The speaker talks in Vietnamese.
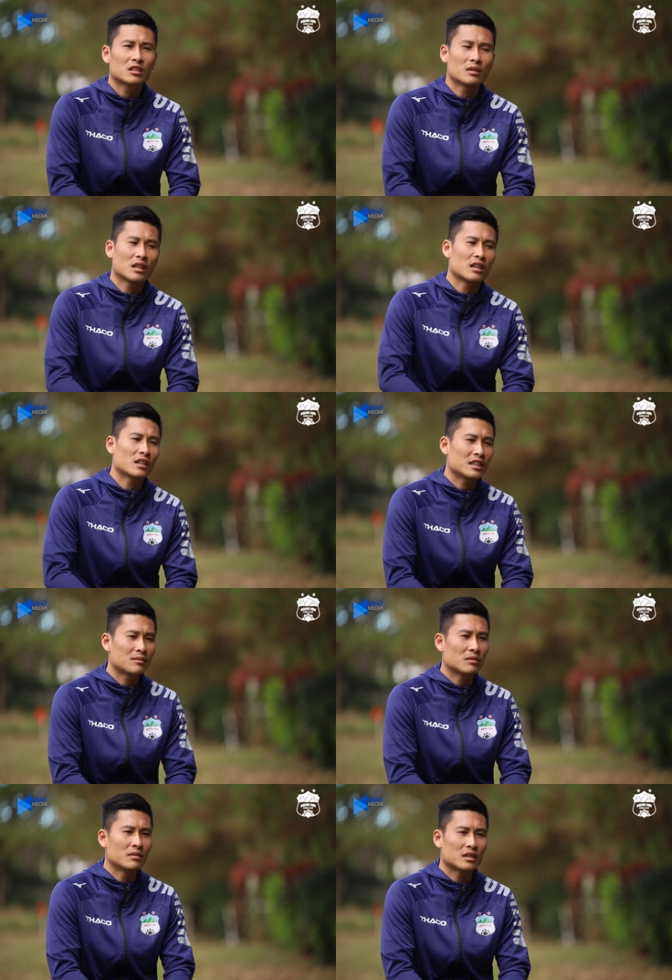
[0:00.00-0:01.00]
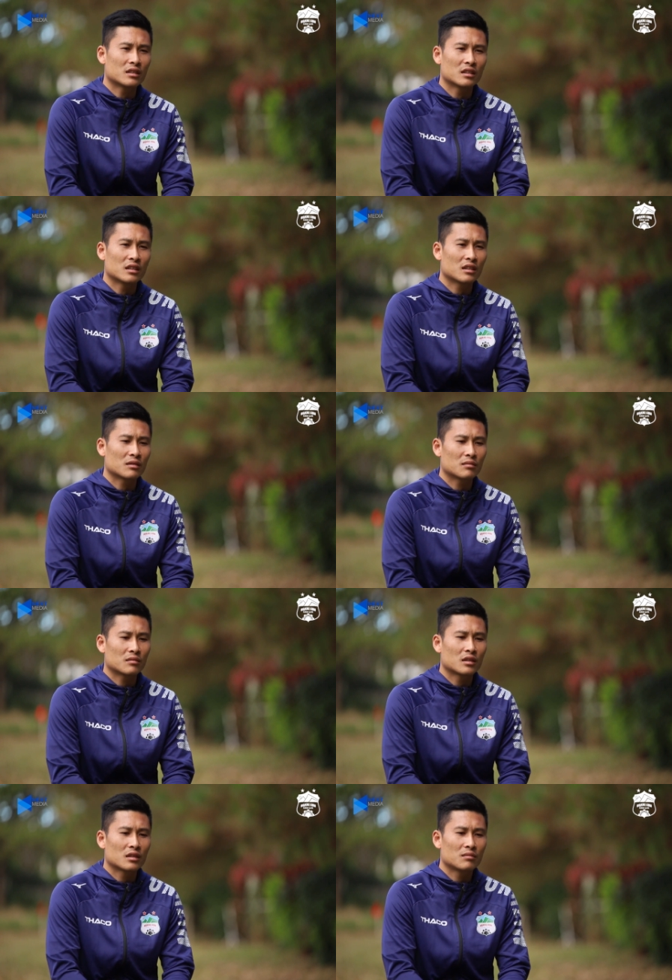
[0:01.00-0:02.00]
Nhưng mà khi mà mình ờ,
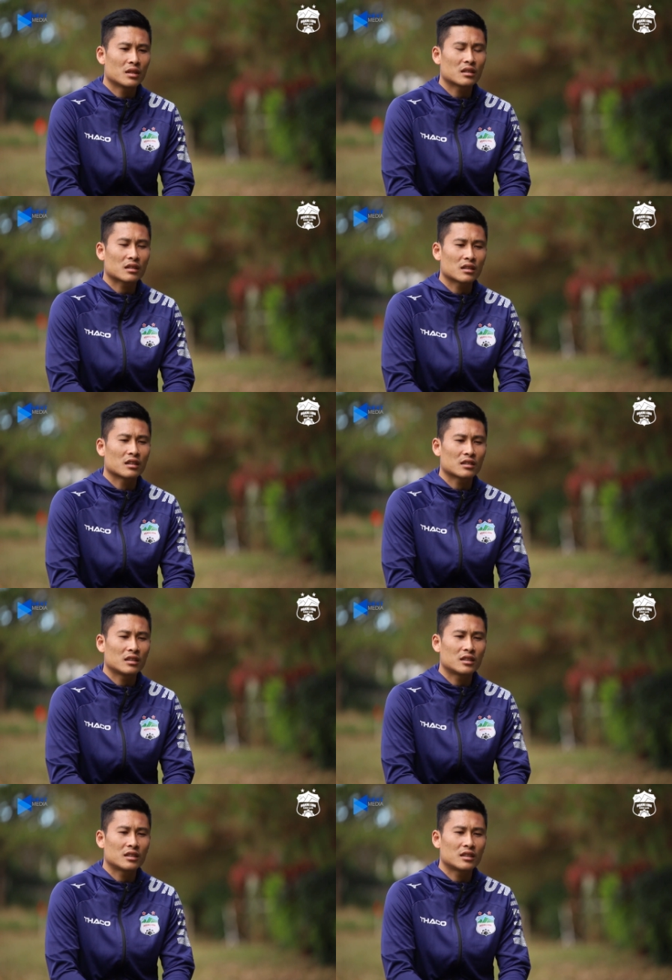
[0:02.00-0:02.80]
biết được ờ,